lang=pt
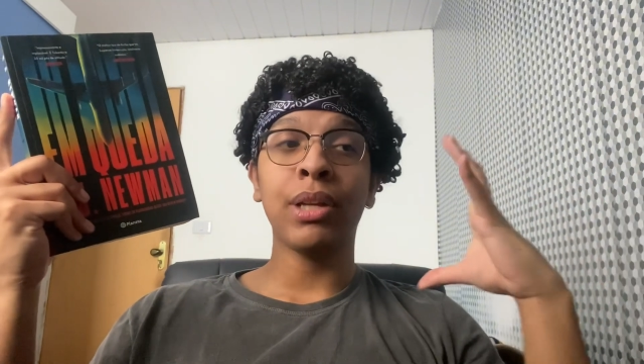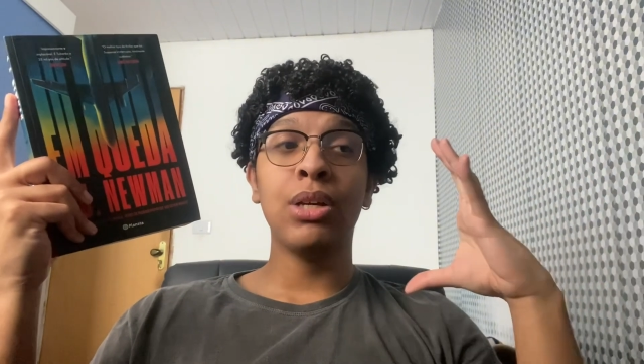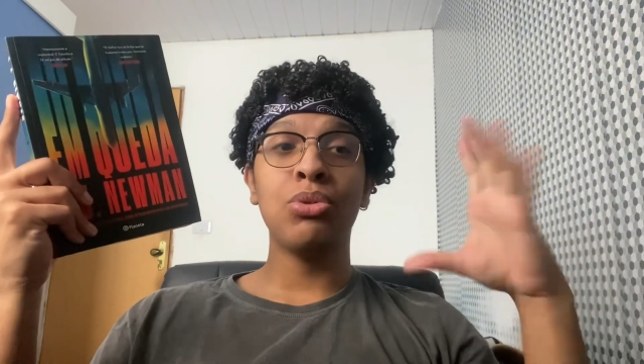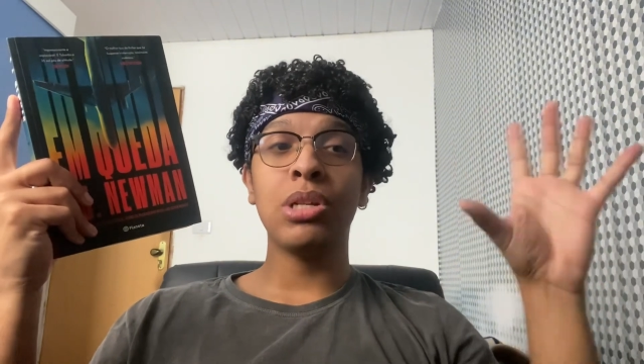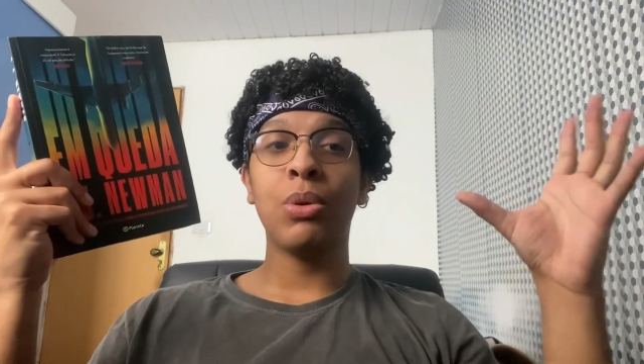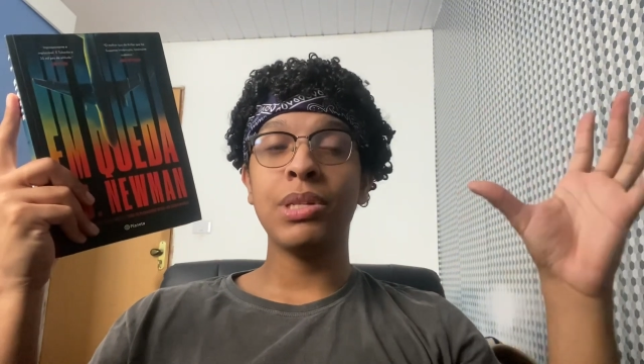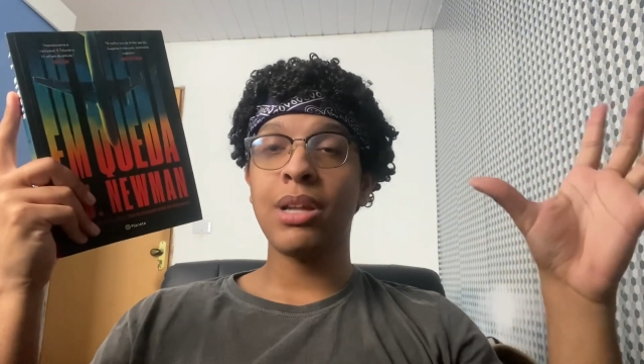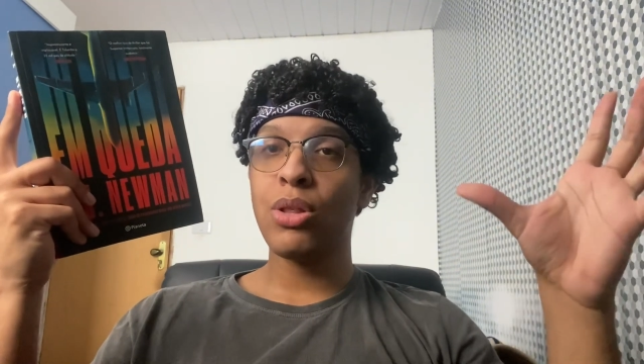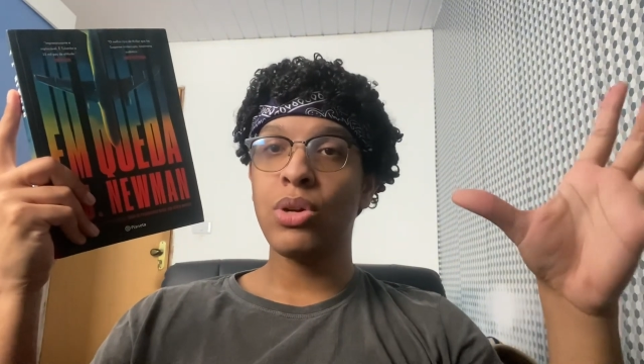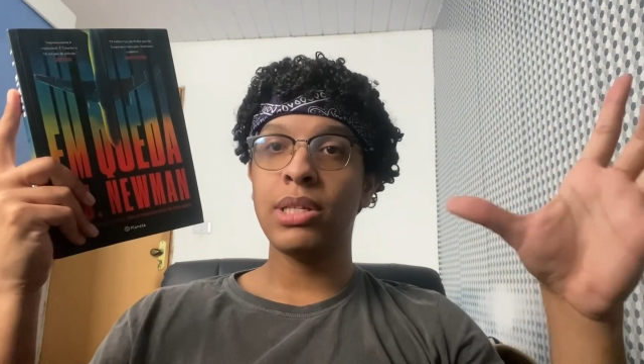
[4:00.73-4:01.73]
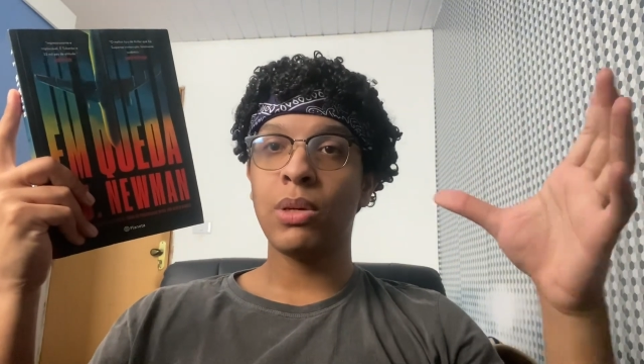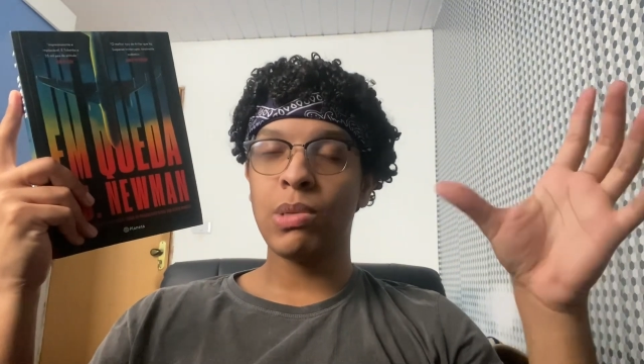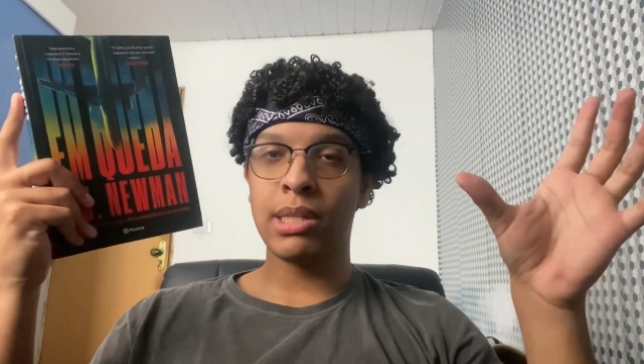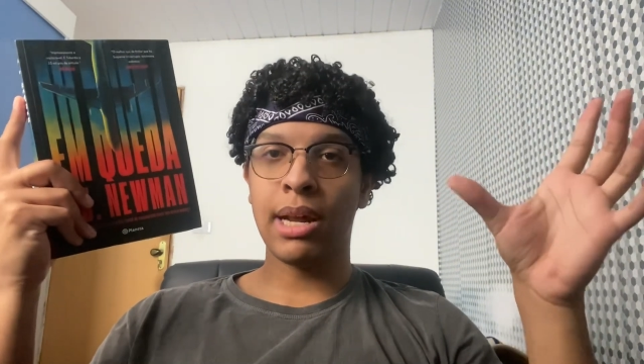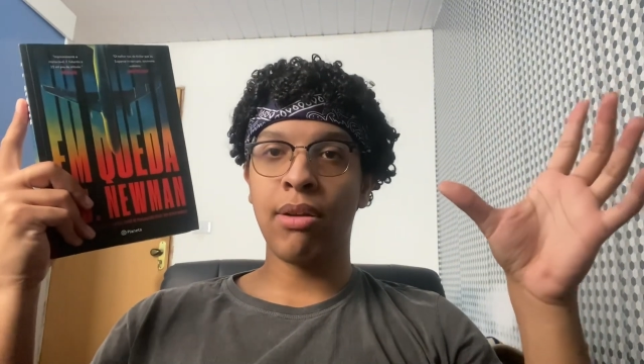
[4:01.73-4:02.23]
que os sequestradores
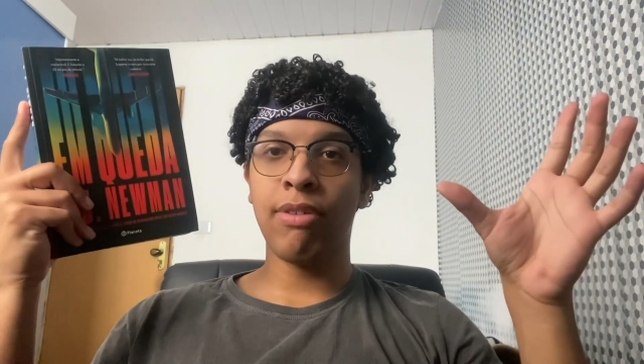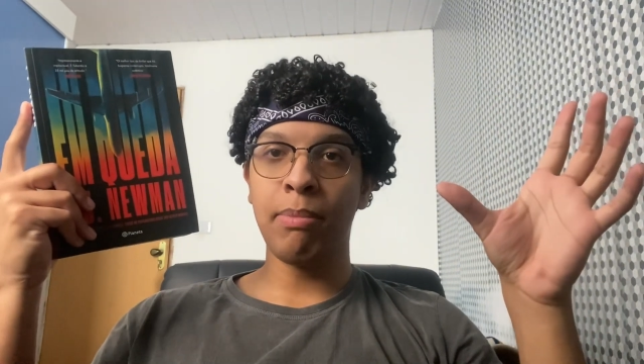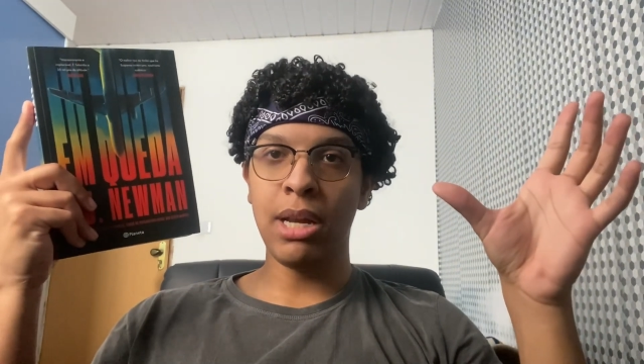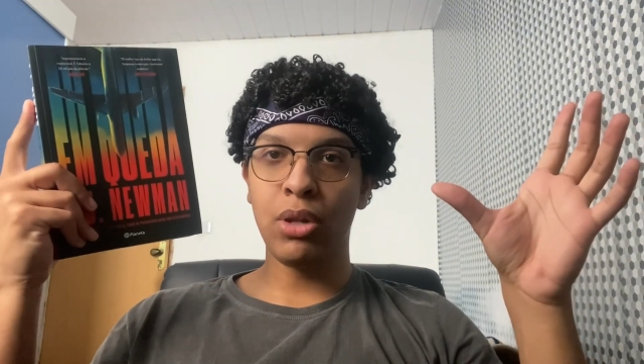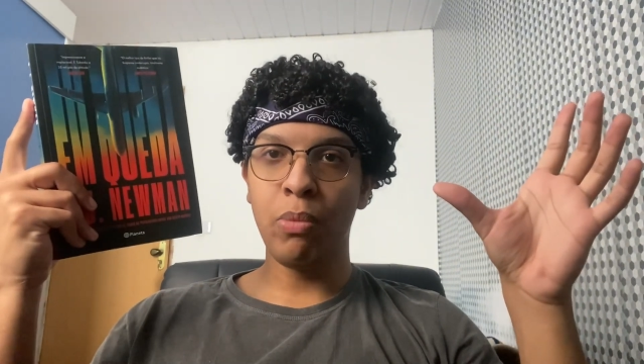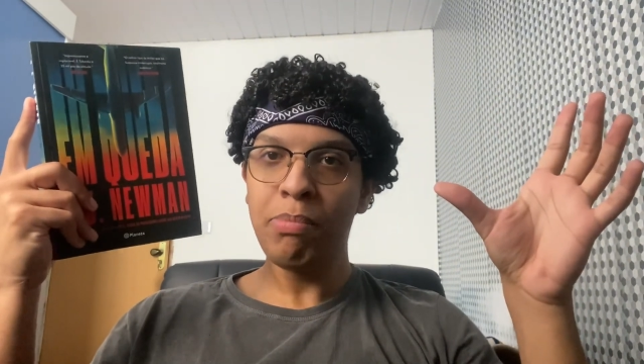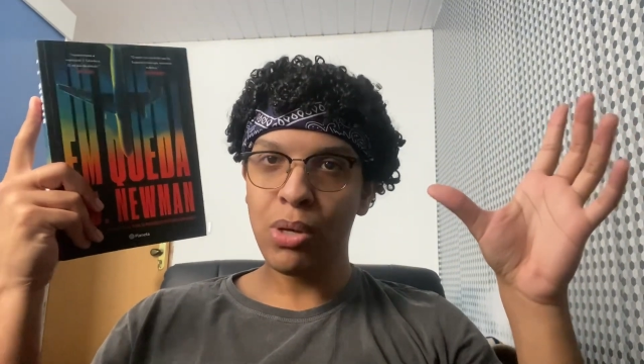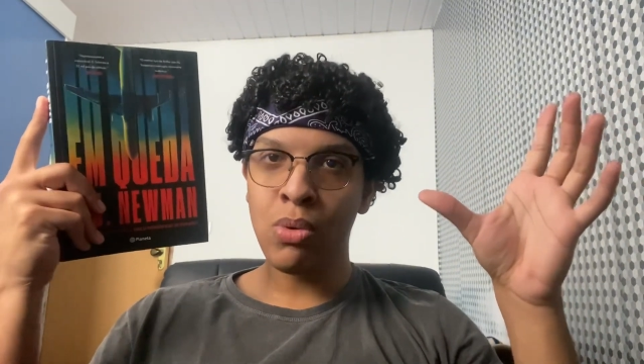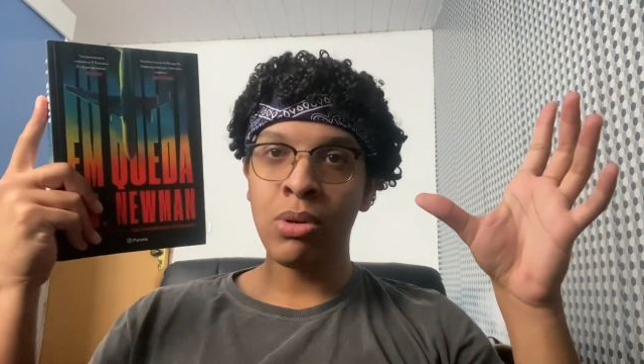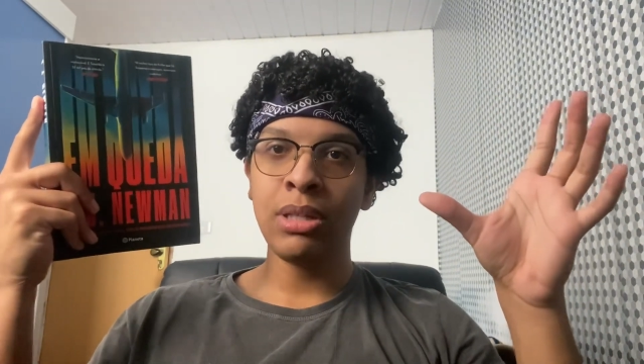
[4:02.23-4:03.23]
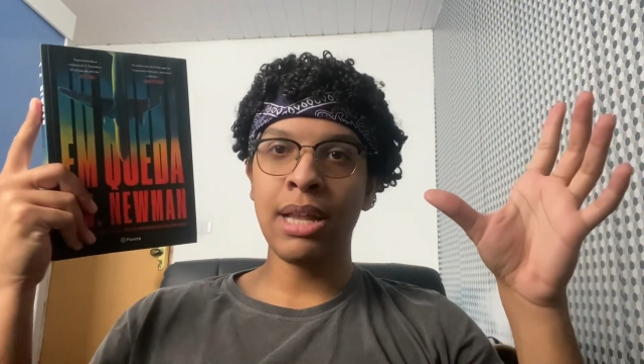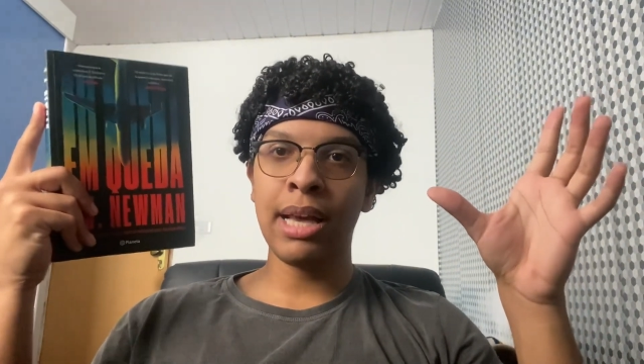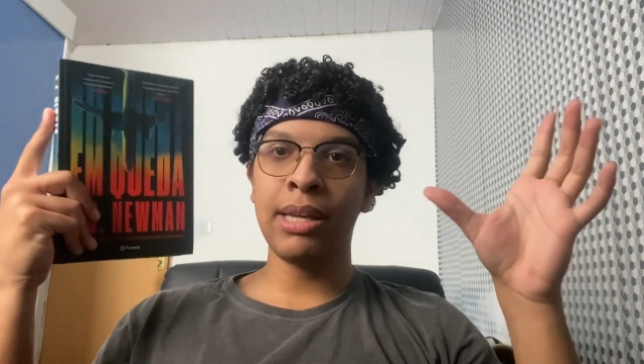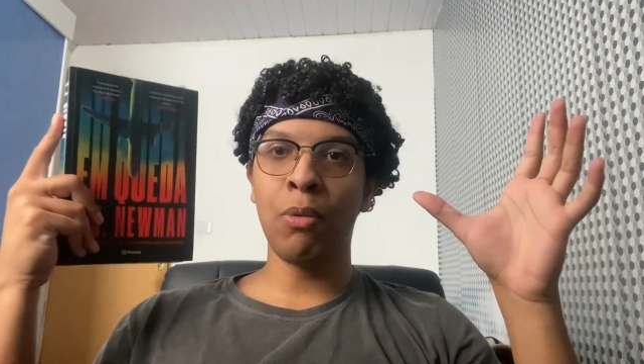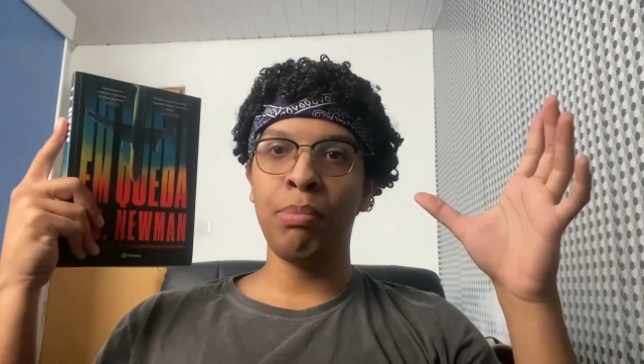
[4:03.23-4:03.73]
sequestraram a família do Bill,
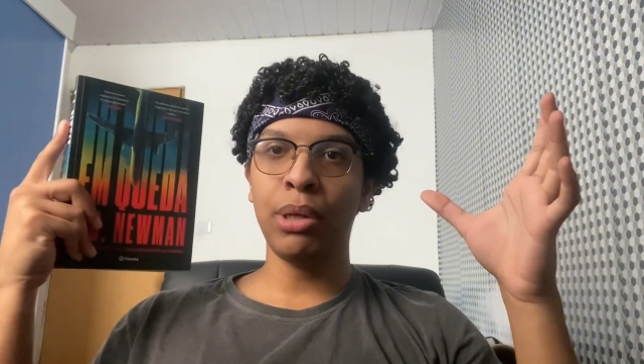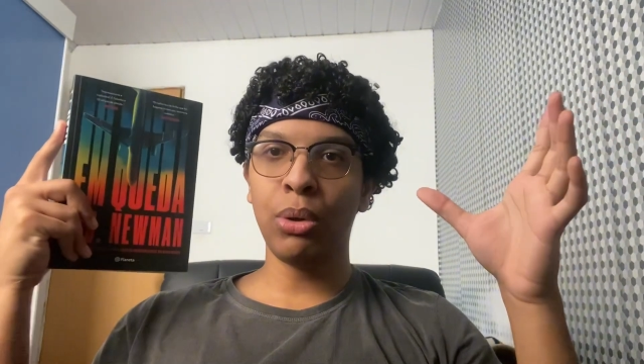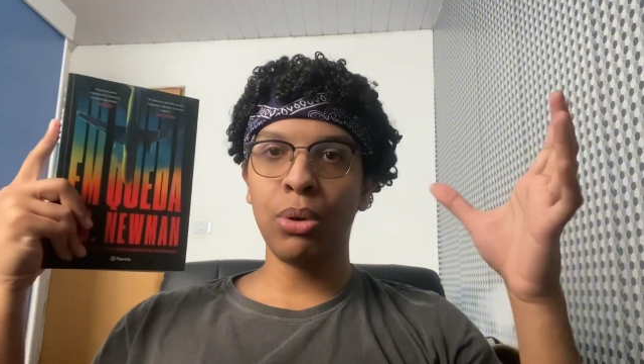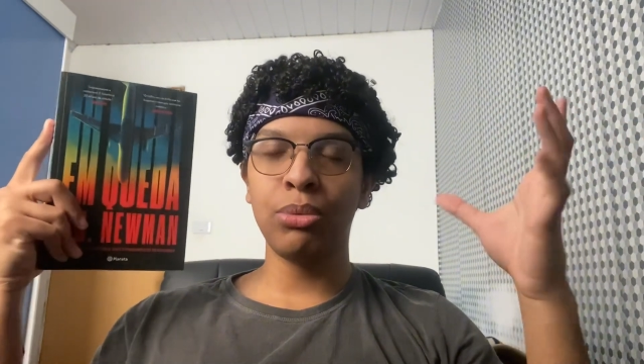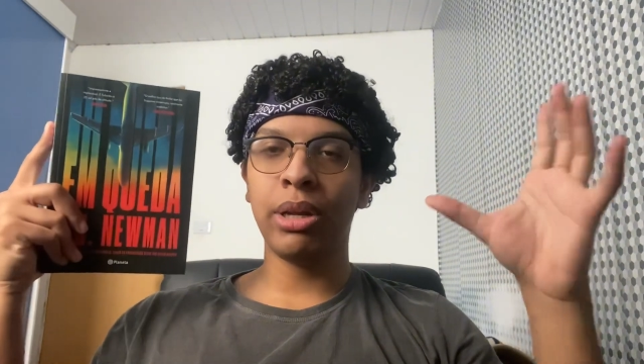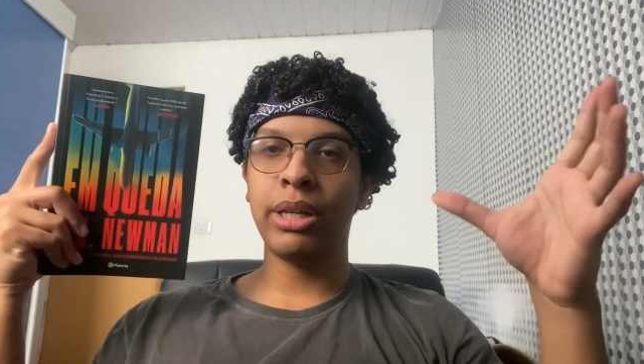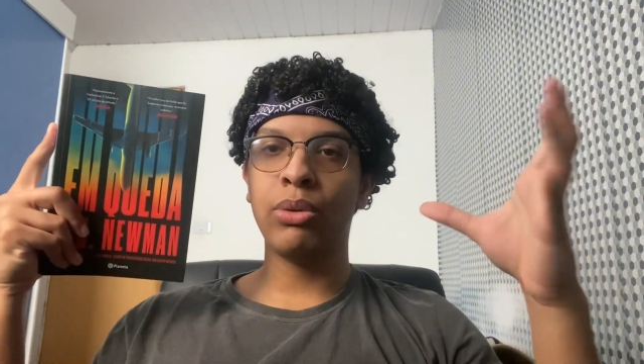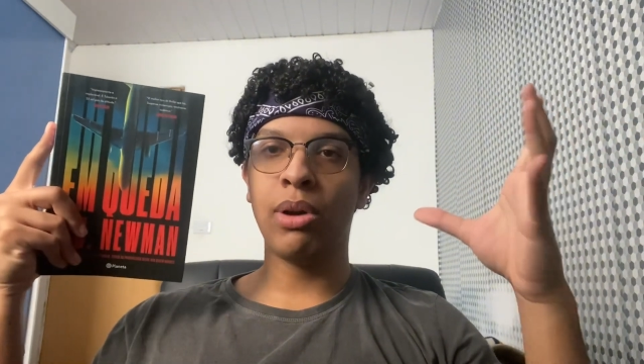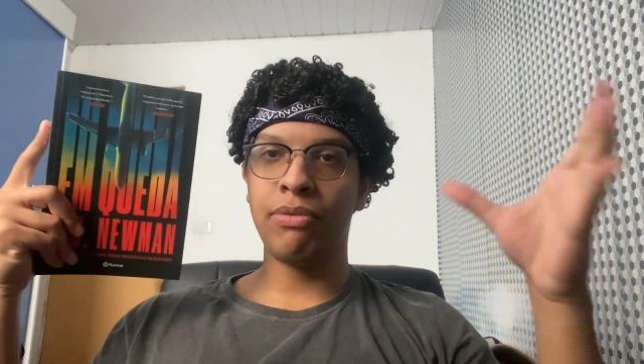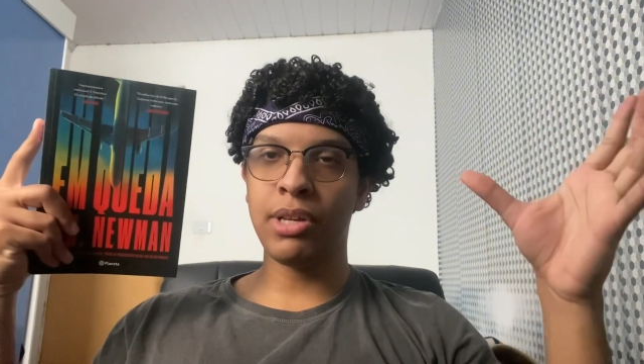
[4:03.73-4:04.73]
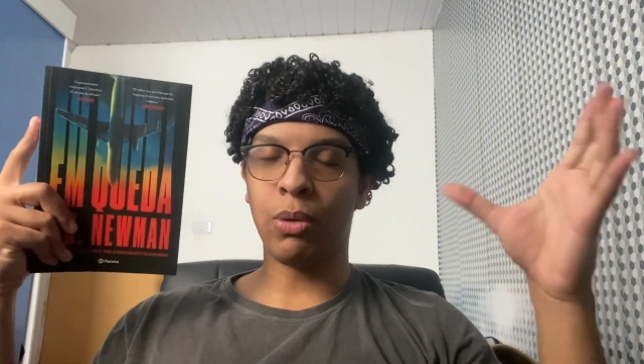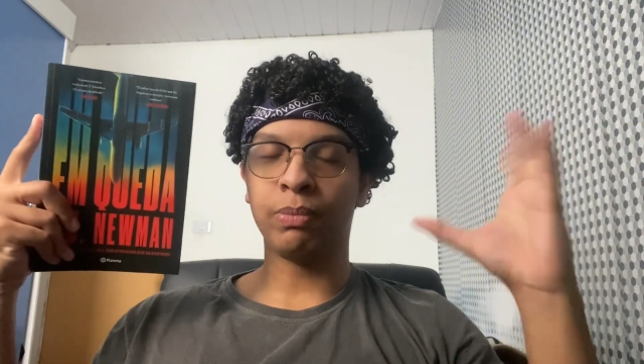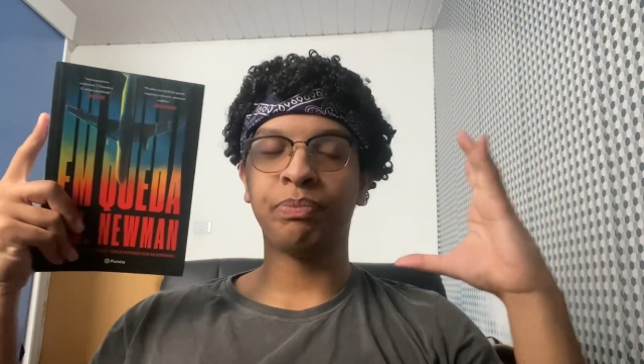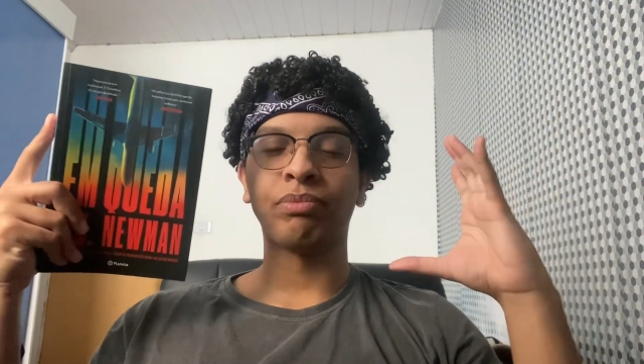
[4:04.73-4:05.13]
né, que é o piloto ali do avião.